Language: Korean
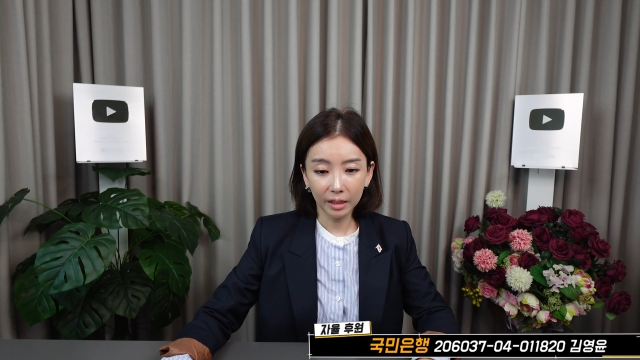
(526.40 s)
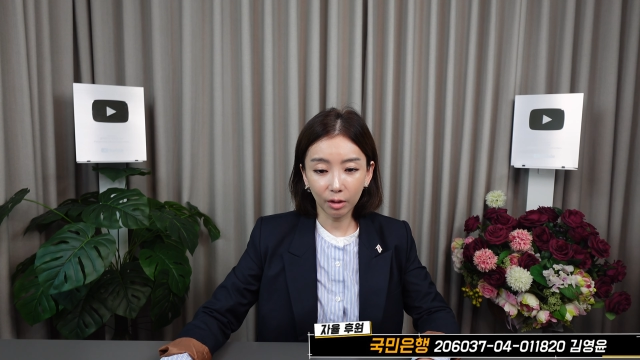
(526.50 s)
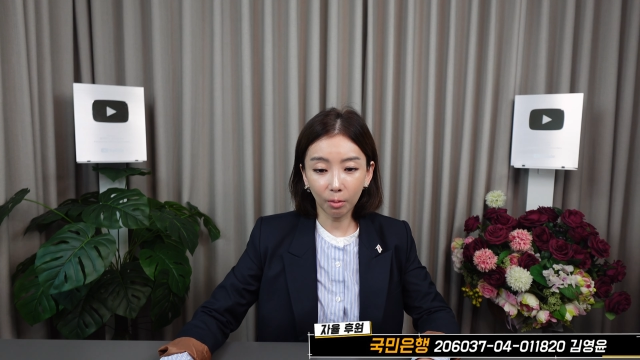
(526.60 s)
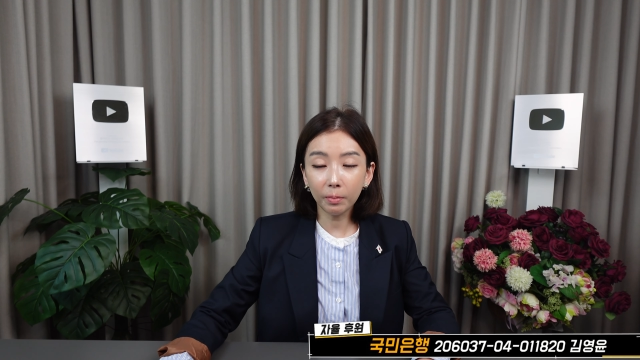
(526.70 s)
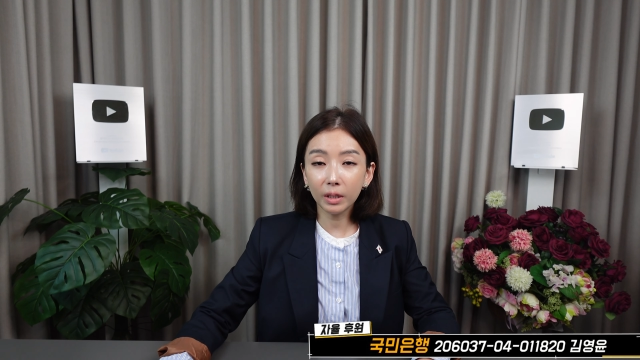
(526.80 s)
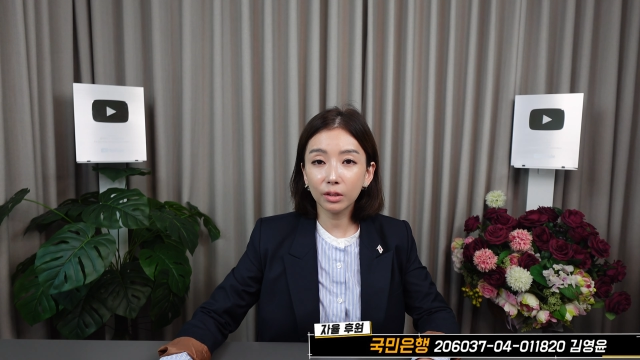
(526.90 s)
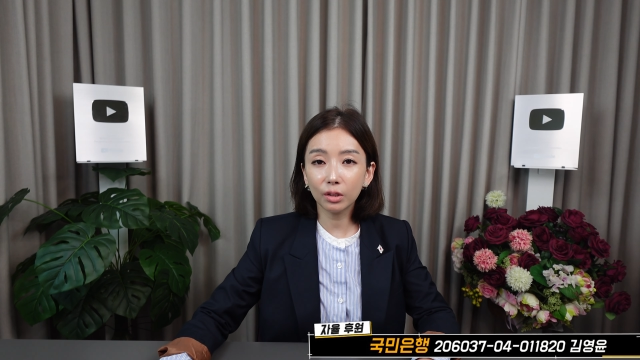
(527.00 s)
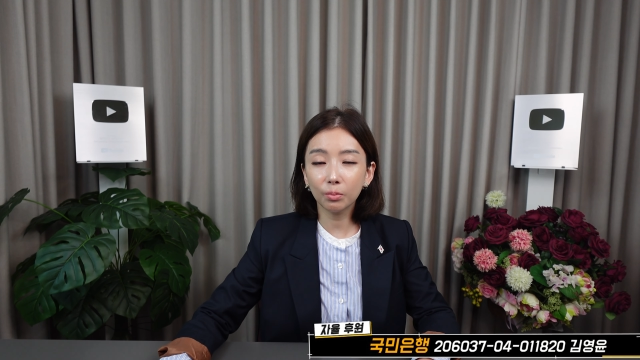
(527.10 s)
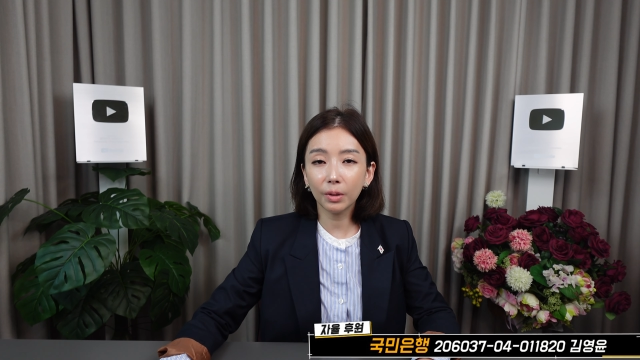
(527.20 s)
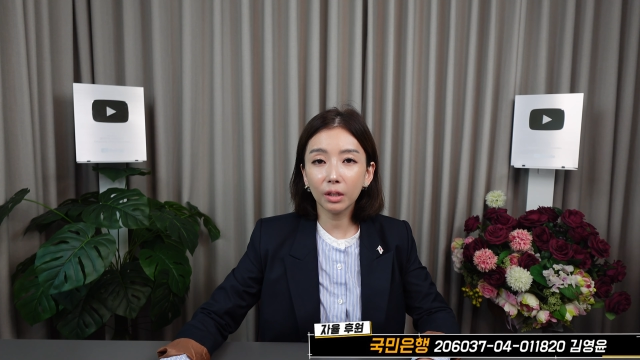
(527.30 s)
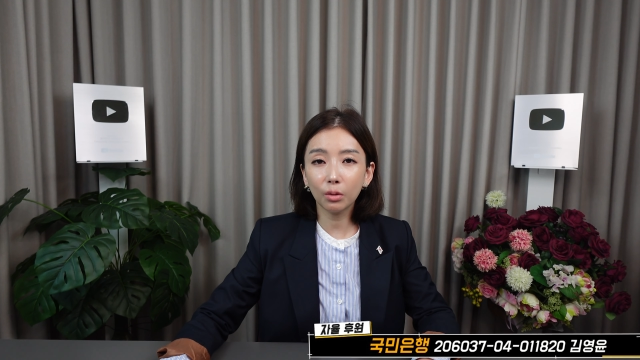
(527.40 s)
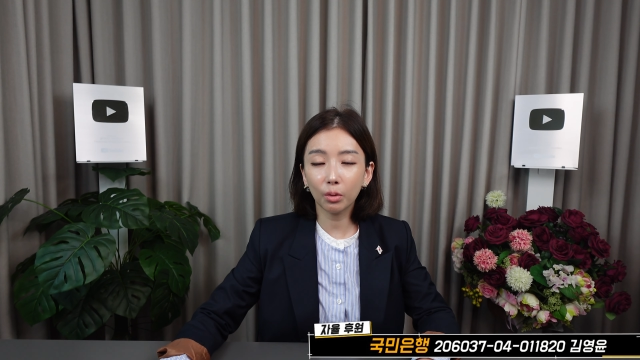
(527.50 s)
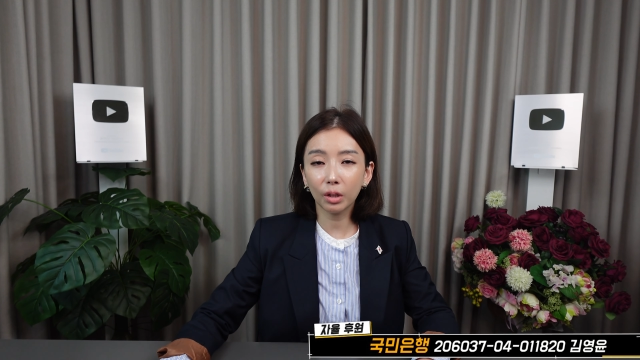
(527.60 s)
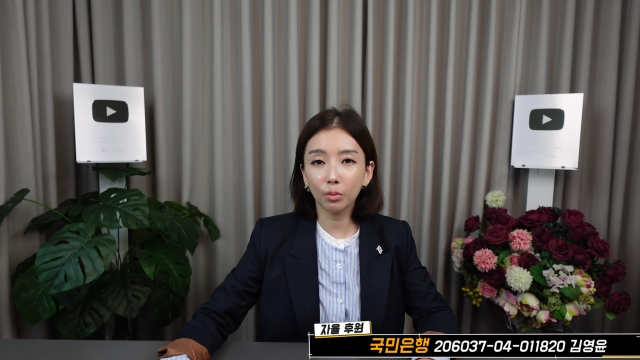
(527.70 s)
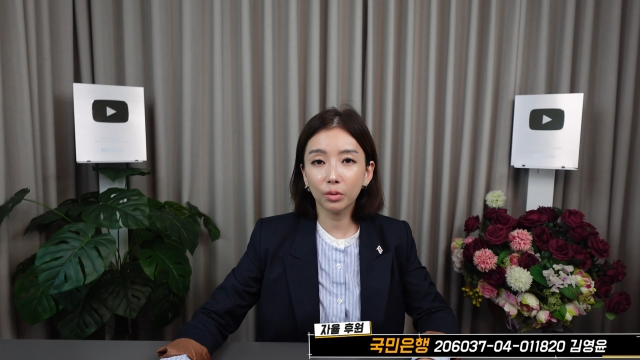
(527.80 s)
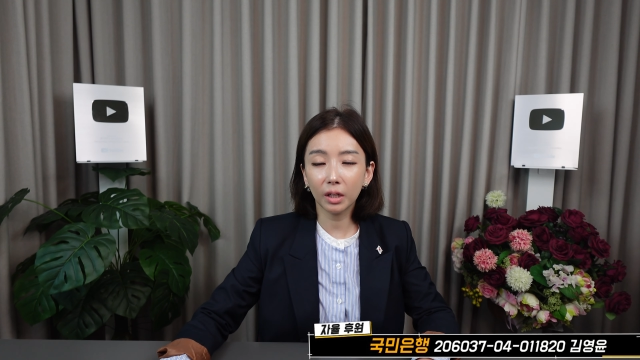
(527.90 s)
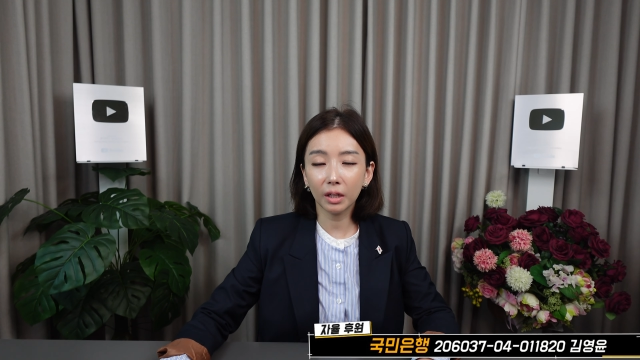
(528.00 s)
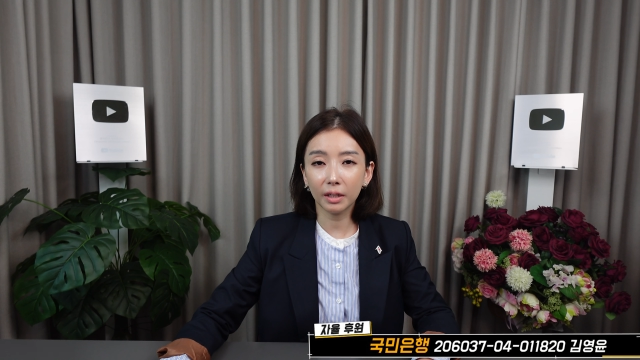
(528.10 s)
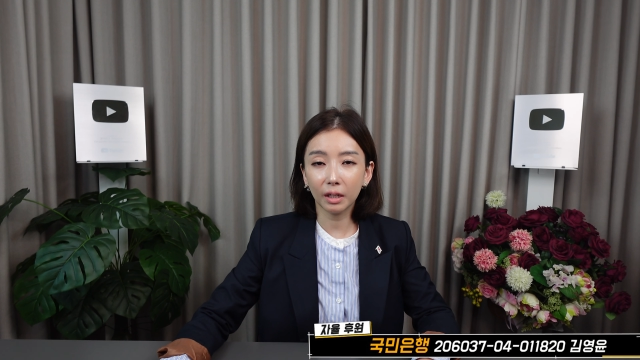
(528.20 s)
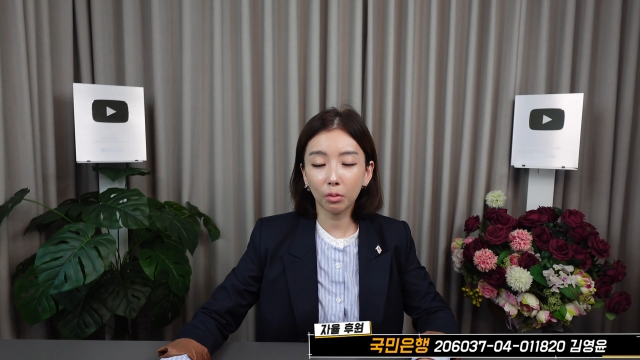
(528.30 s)
연말쯤에
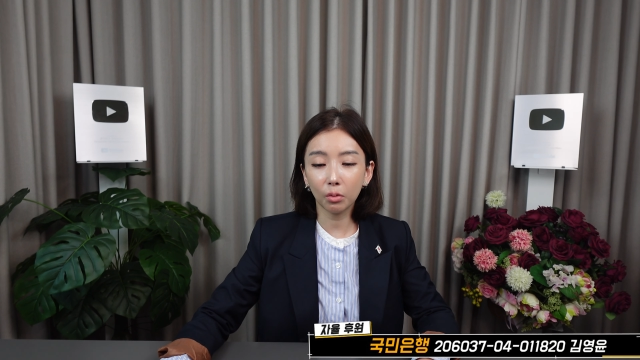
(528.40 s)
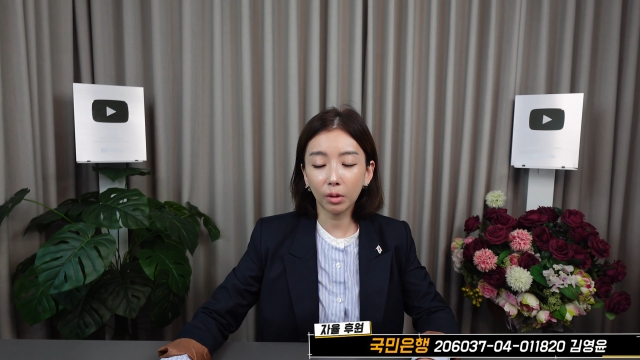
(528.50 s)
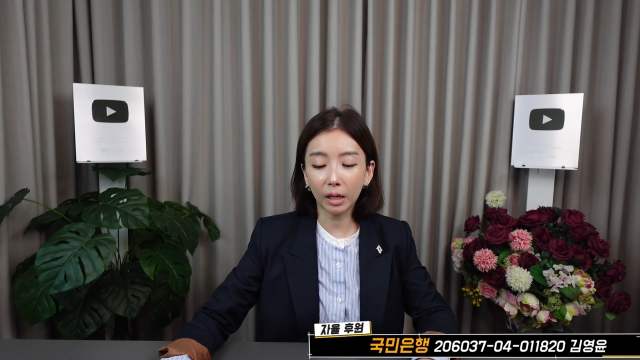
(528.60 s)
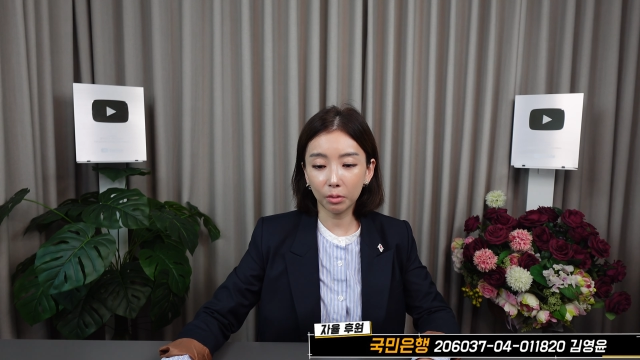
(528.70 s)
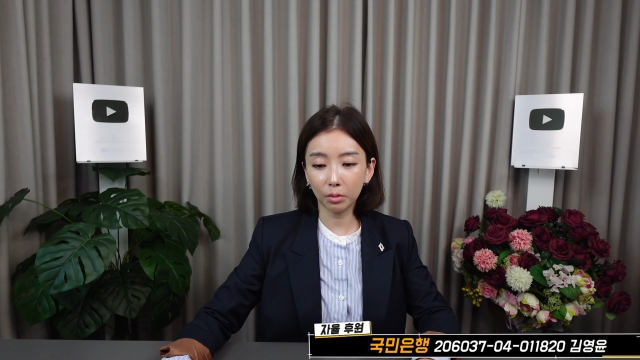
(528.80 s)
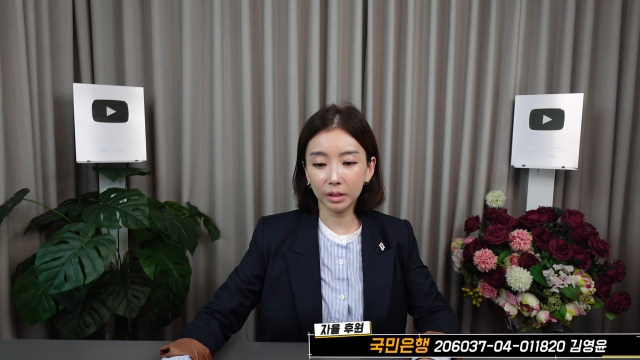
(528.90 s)
돌아온다라고 알고